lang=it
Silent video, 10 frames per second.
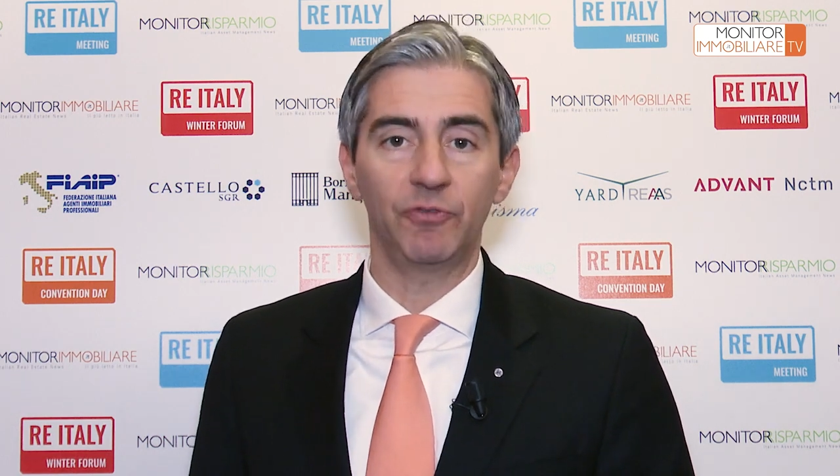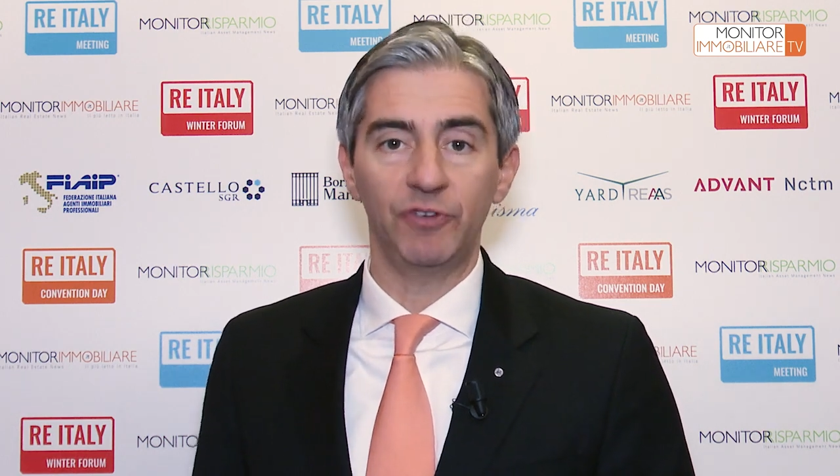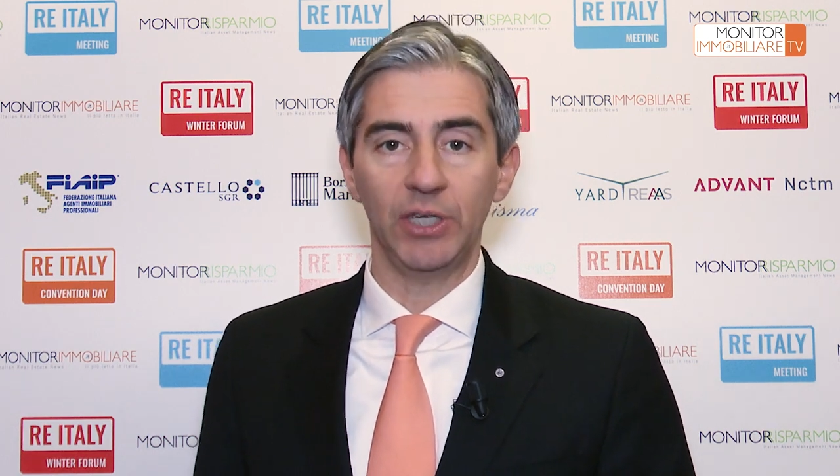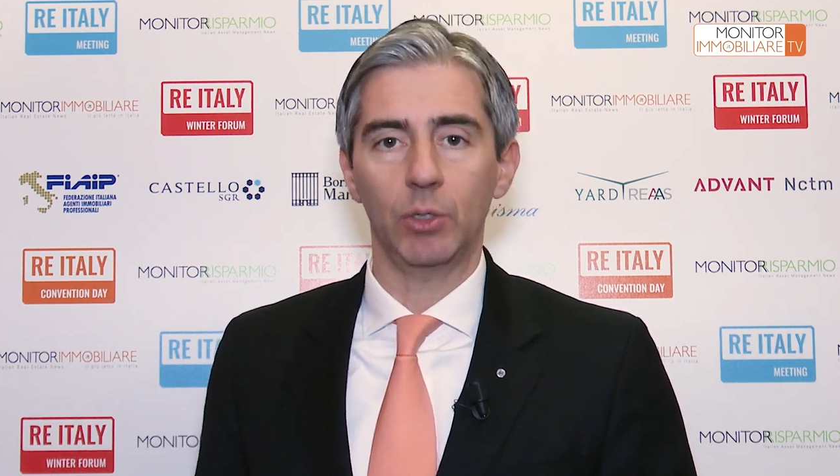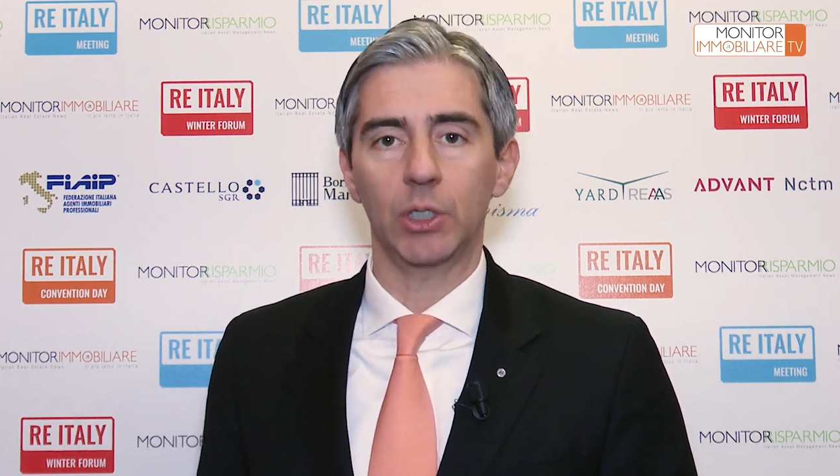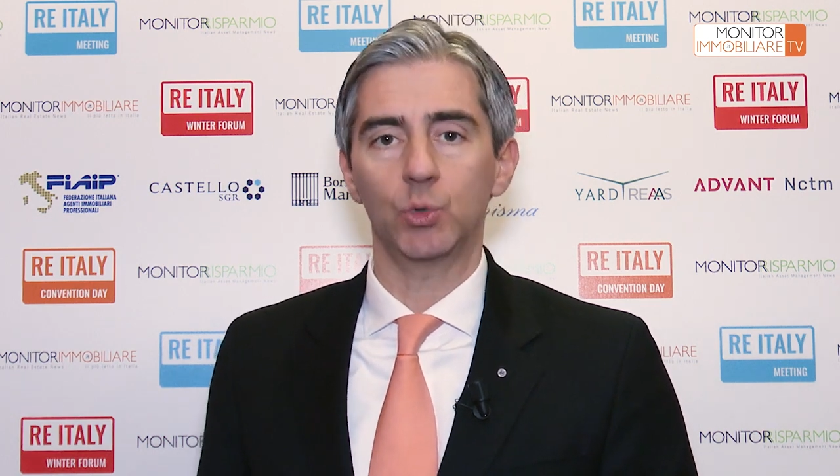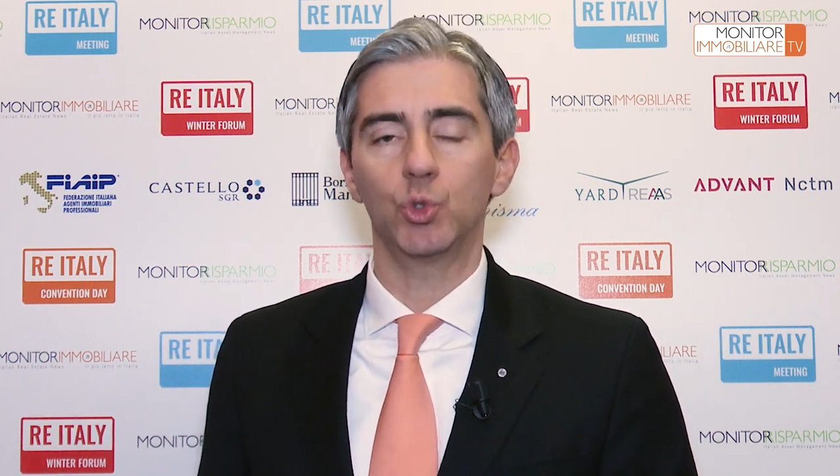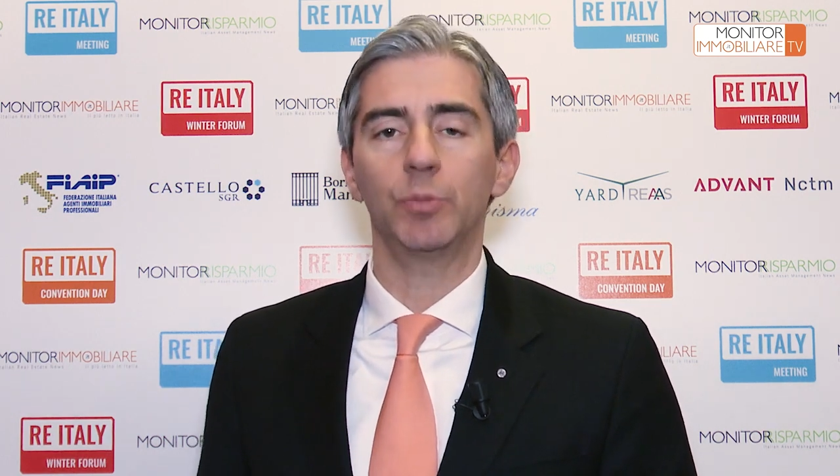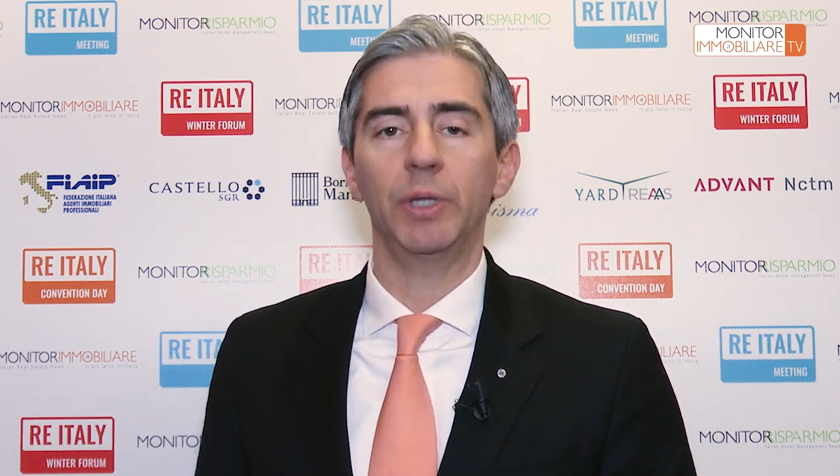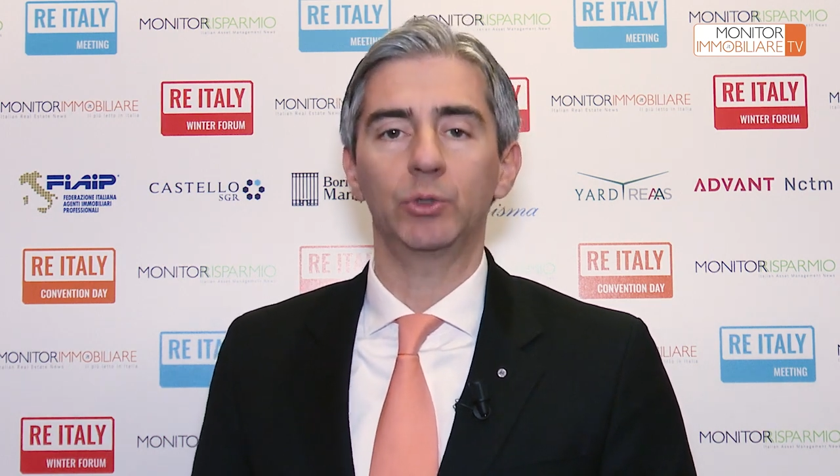fino al
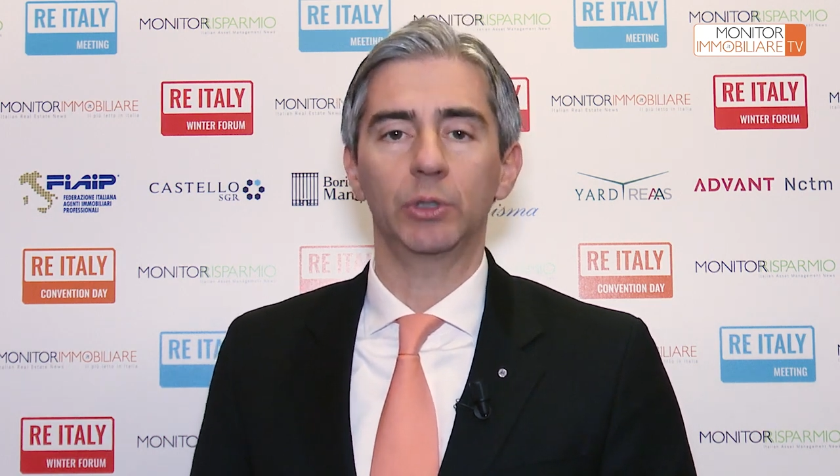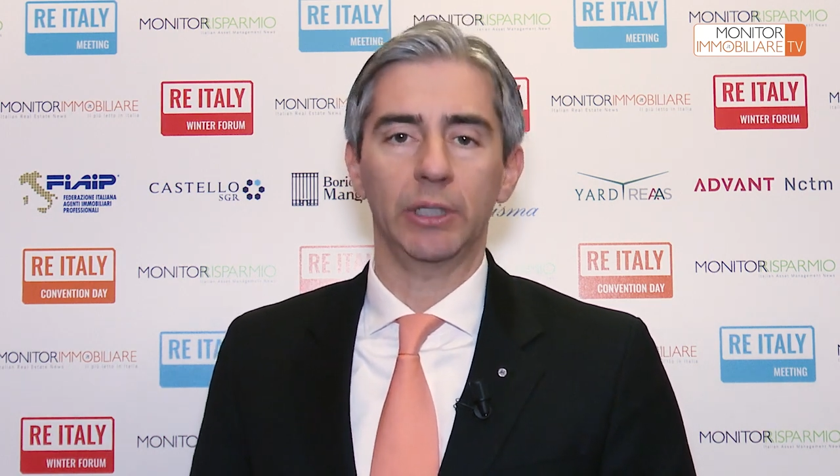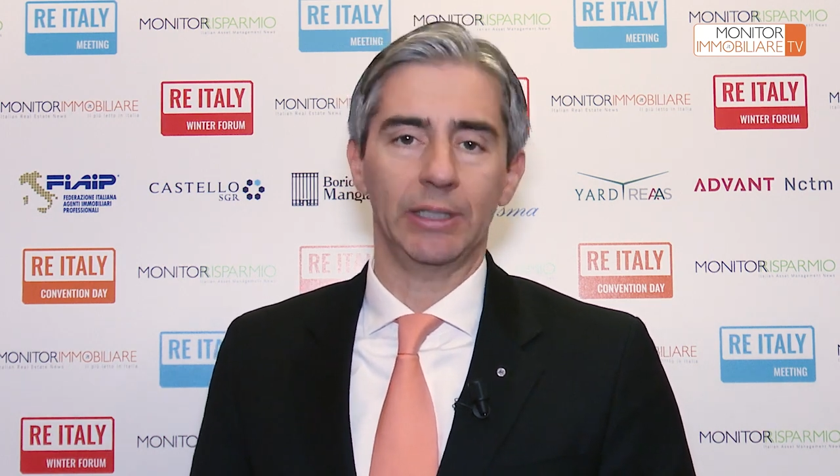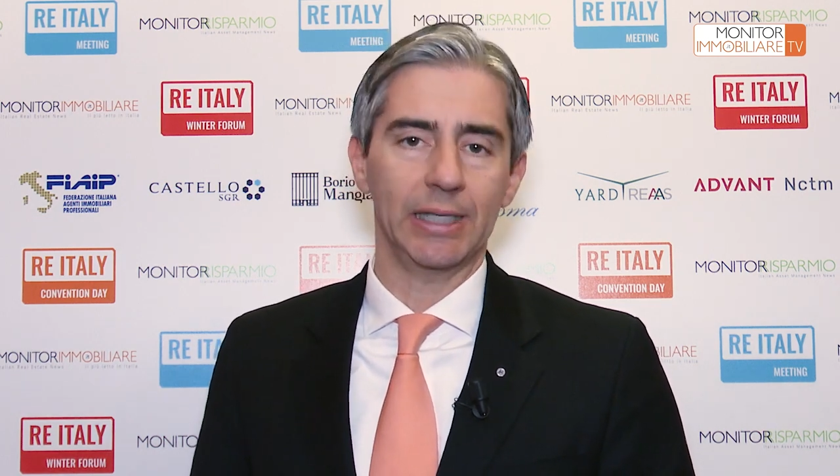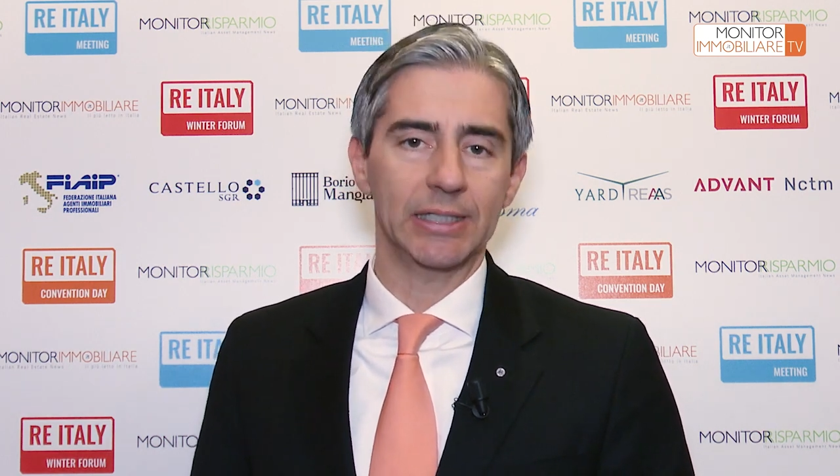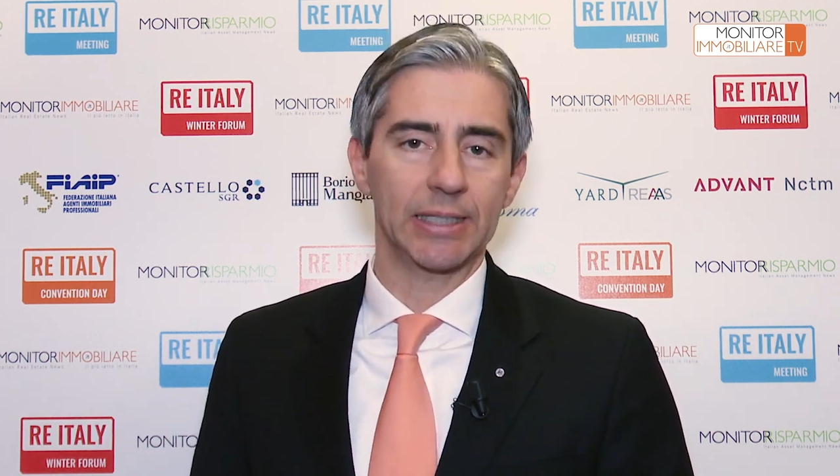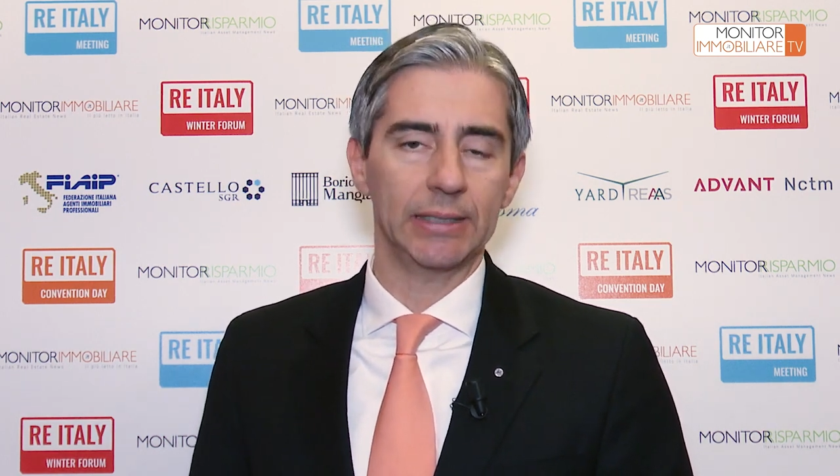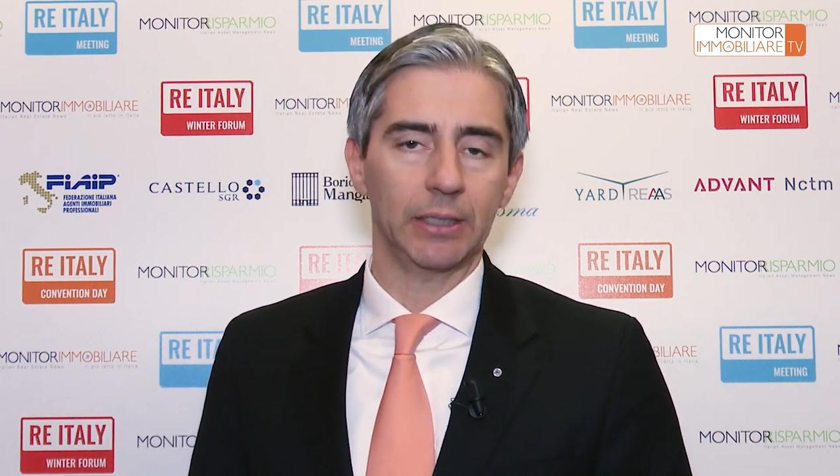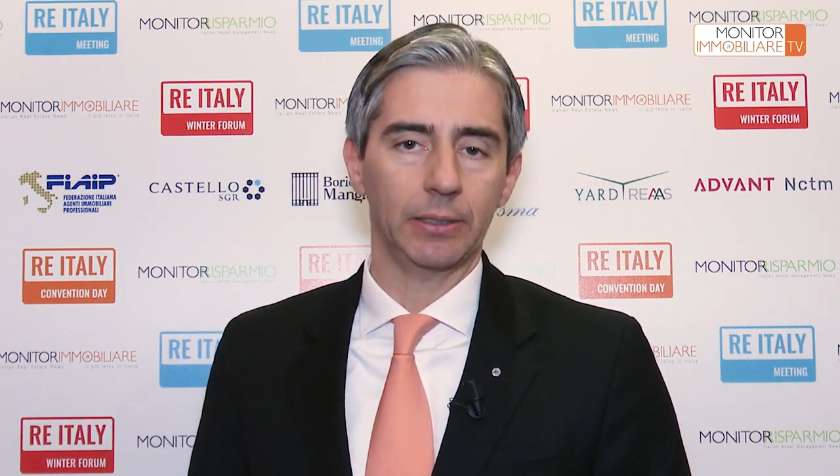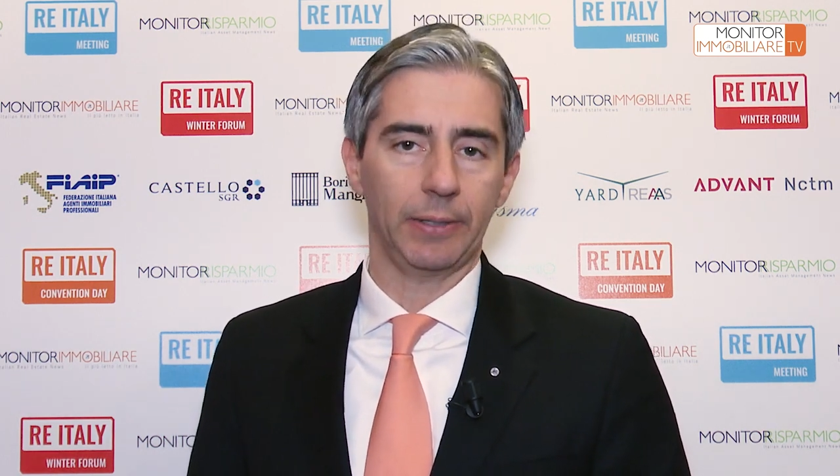raggiungimento de degli
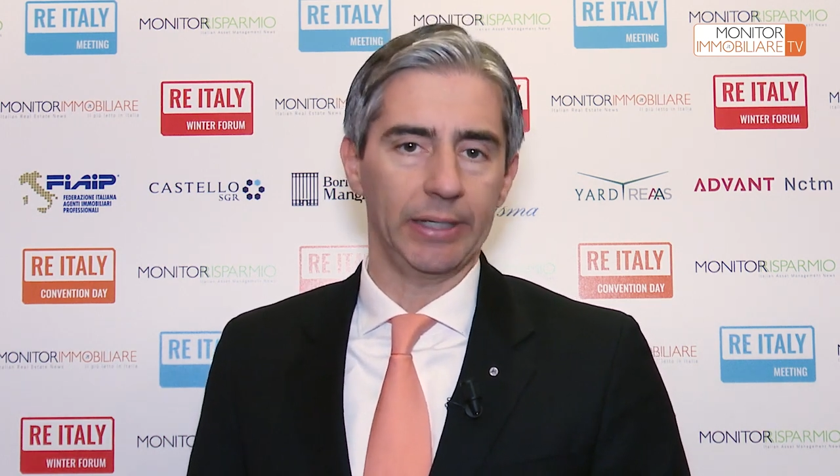standard